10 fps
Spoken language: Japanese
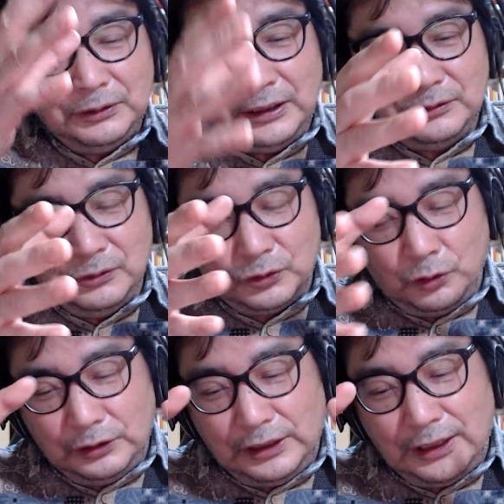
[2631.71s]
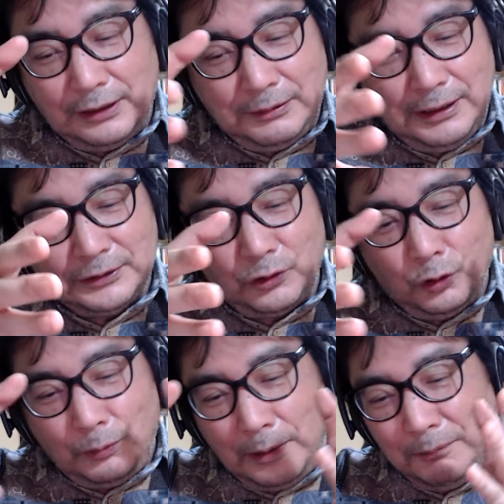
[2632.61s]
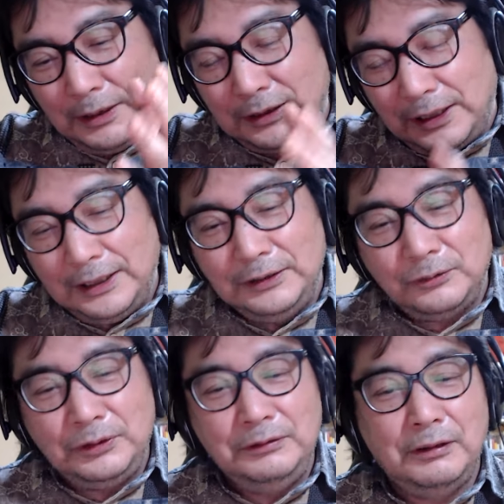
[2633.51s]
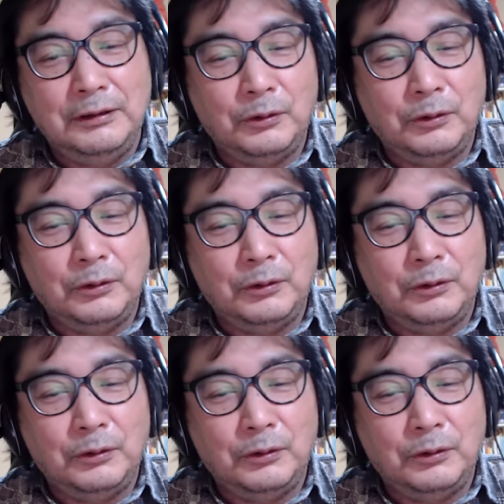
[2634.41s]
ギャラはそのまんまタレントには、